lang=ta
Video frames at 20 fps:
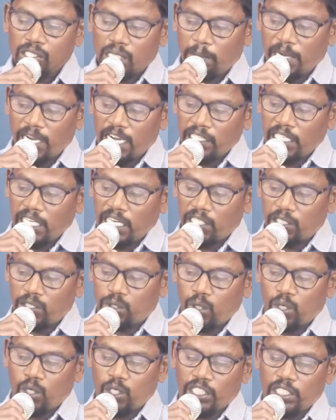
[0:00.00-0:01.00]

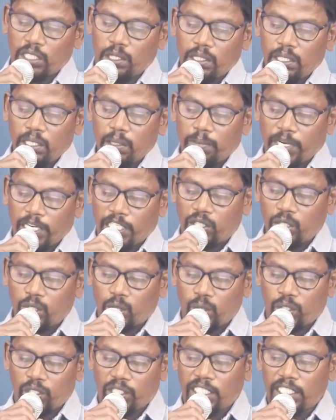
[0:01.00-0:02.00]
சமாதானத்தோடு
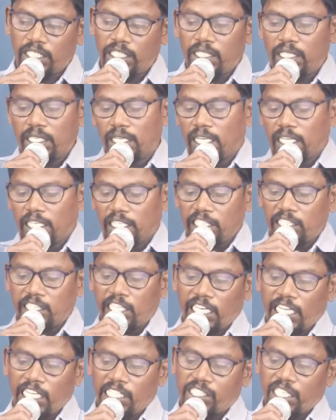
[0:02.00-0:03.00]
படுத்துக்கொண்டு
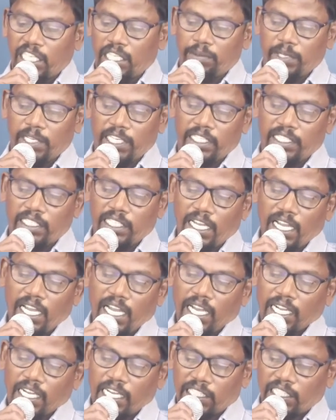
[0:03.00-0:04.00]
நித்திரை செய்வேன்
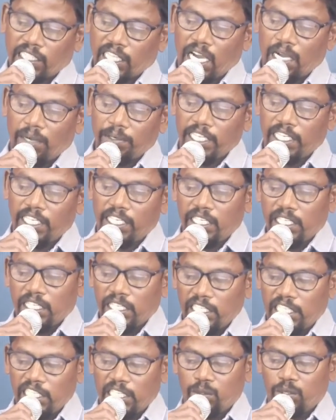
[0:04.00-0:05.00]
கர்த்தாவே
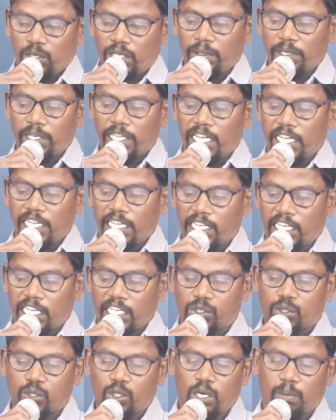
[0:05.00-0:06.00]
நீர் ஒருவரே என்னை
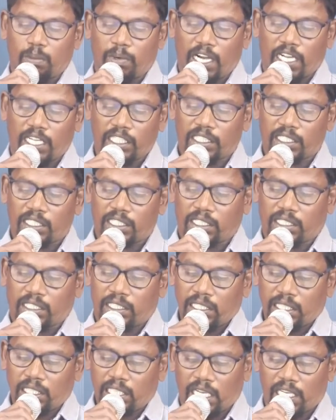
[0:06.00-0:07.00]
சுகமாய்
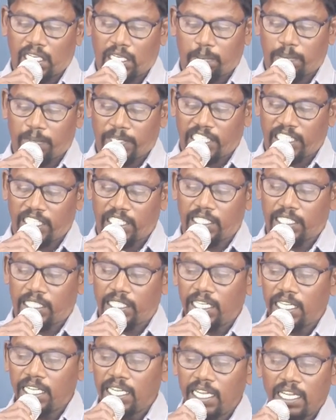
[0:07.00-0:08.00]
தாங்க பண்ணீர்
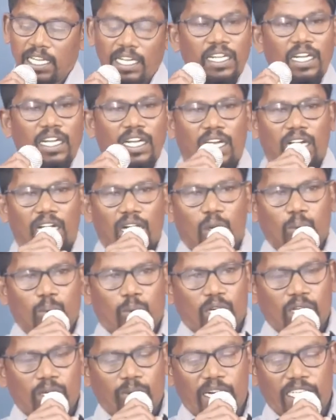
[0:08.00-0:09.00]

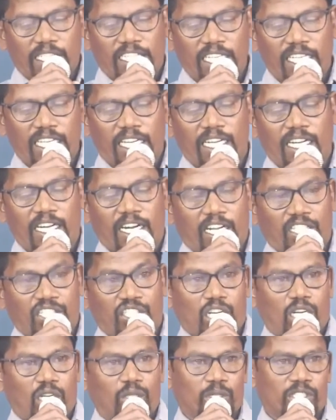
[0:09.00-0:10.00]
போன வாரத்தில்
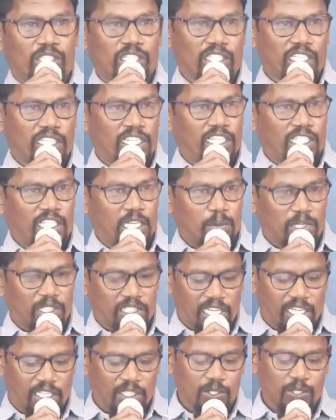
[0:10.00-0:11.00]
அஞ்சாவது வருஷத்துலேயும் அதே மாதிரி
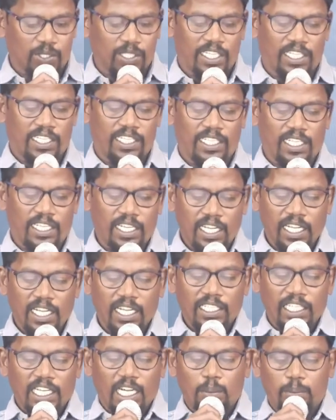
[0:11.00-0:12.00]
தான் ஆண்ட சொன்னார்
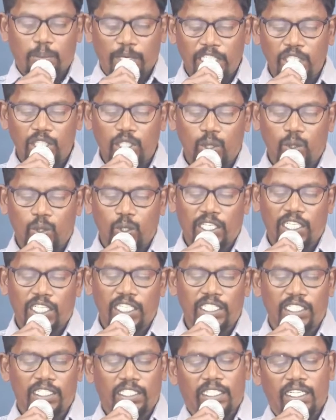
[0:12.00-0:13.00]
நான் படுத்துக்கொண்டு
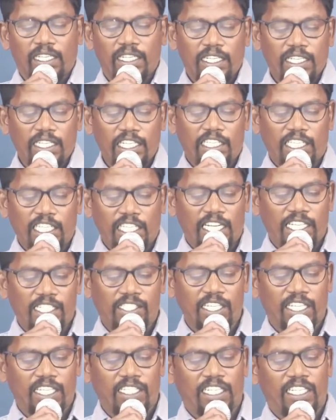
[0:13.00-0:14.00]
நித்திரை
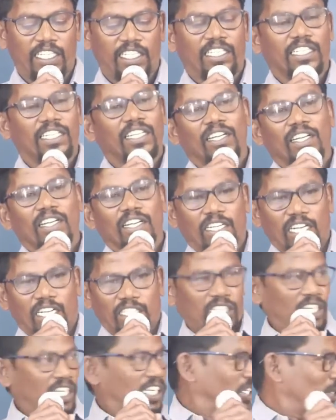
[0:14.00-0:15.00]
செய்தேன்
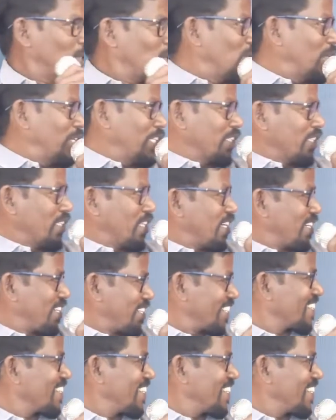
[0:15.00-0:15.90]
கர்த்தர் இன்னும் இருந்தார்